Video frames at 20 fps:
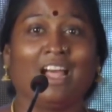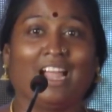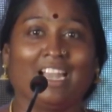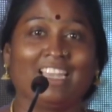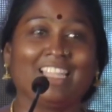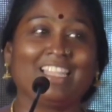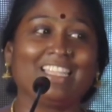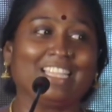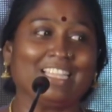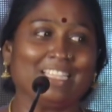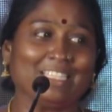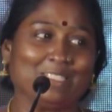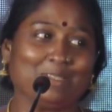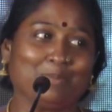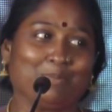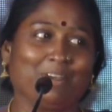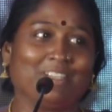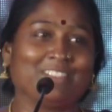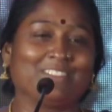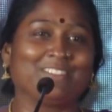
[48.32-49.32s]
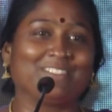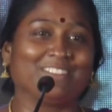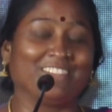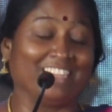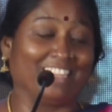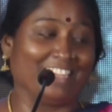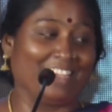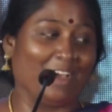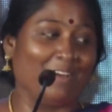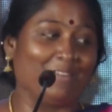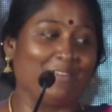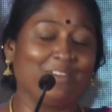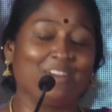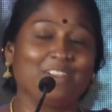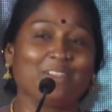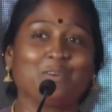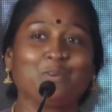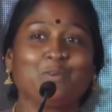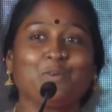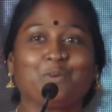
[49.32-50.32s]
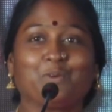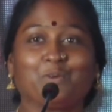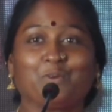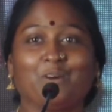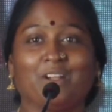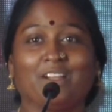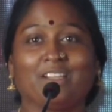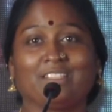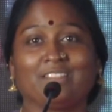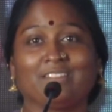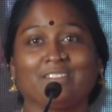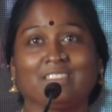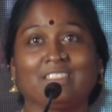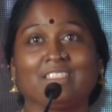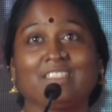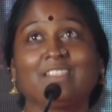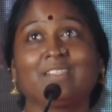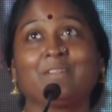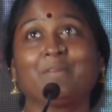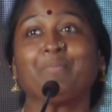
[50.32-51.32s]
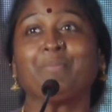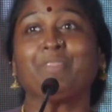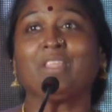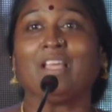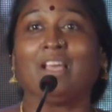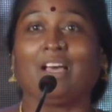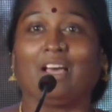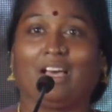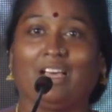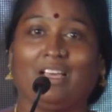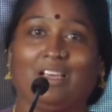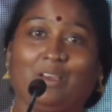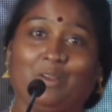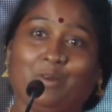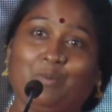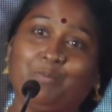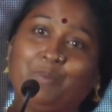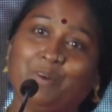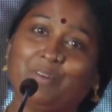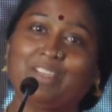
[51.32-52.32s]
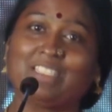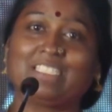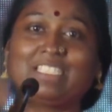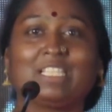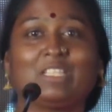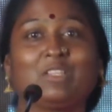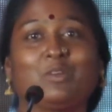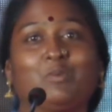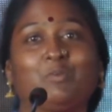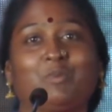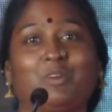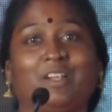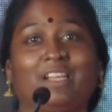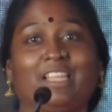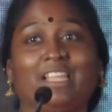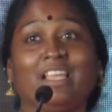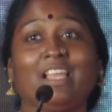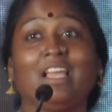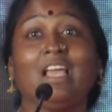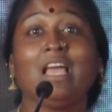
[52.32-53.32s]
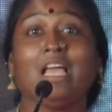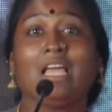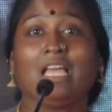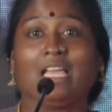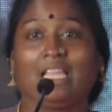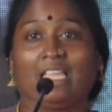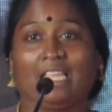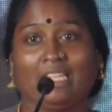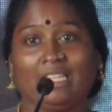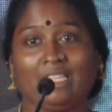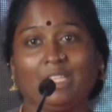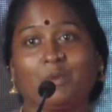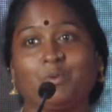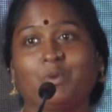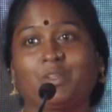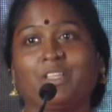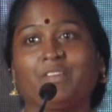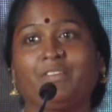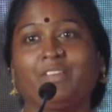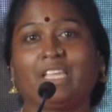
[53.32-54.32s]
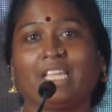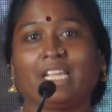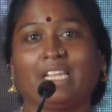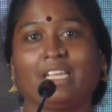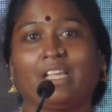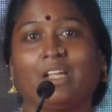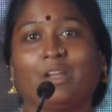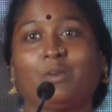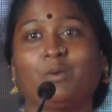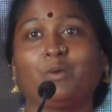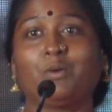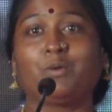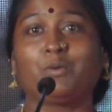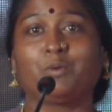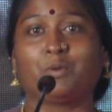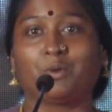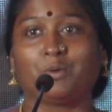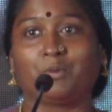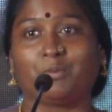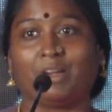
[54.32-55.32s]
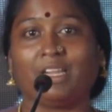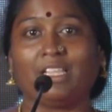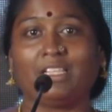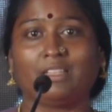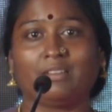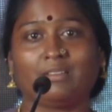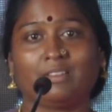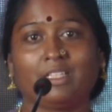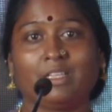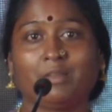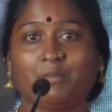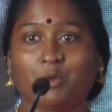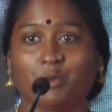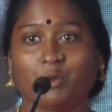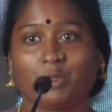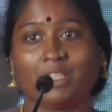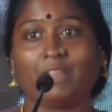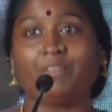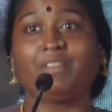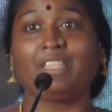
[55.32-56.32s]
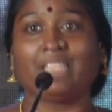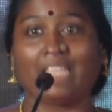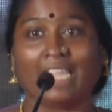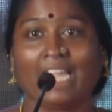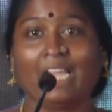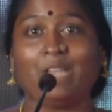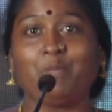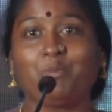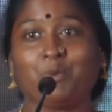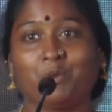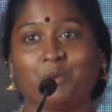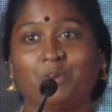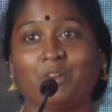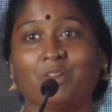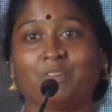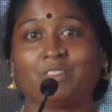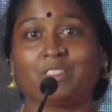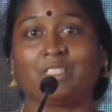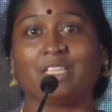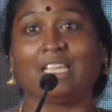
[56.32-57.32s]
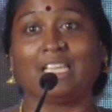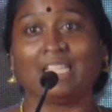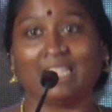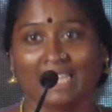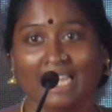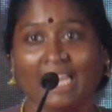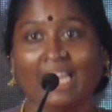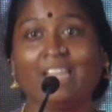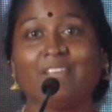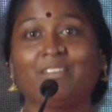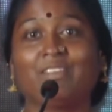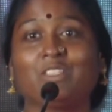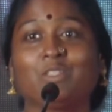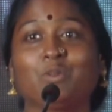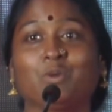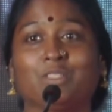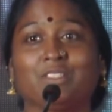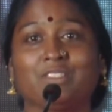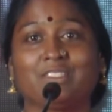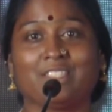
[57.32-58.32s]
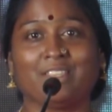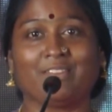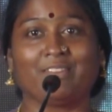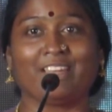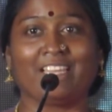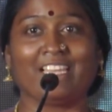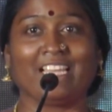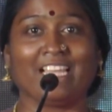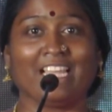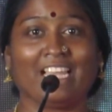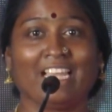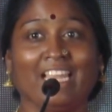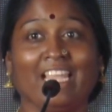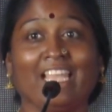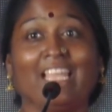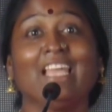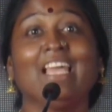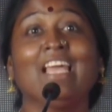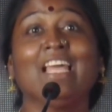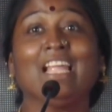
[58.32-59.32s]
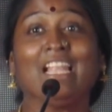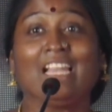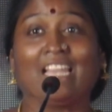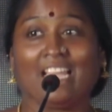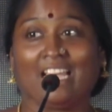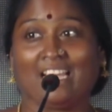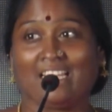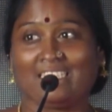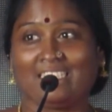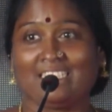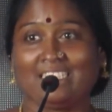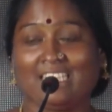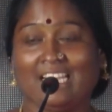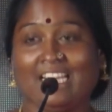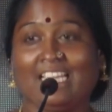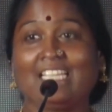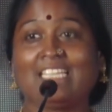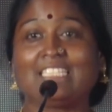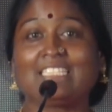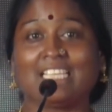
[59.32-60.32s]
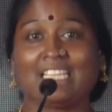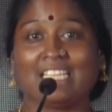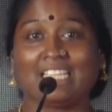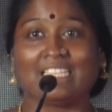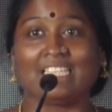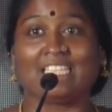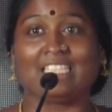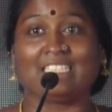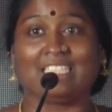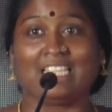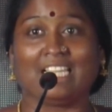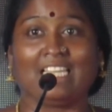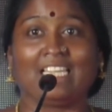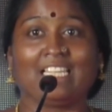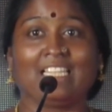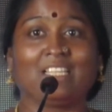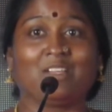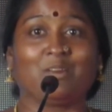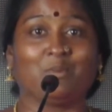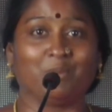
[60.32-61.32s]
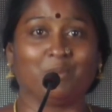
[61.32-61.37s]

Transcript: அண்ணன் தங்கச்சி பாசம் இருக்குது அவங்களுக்கும் உருவானது வந்து ரொம்ப வருஷத்துக்கு முன்னாடி எந்த உதவி கேட்டாலும் ஒரு மனிதன் வந்து நம்ம உதவி தேடி போகணுன்னு அவசியம் இல்லை தேடி வந்து உதவி செய்வார் எங்கள் அண்ணே நான் நடிகர் சங்கத்தில் சேர்கிறதுக்கு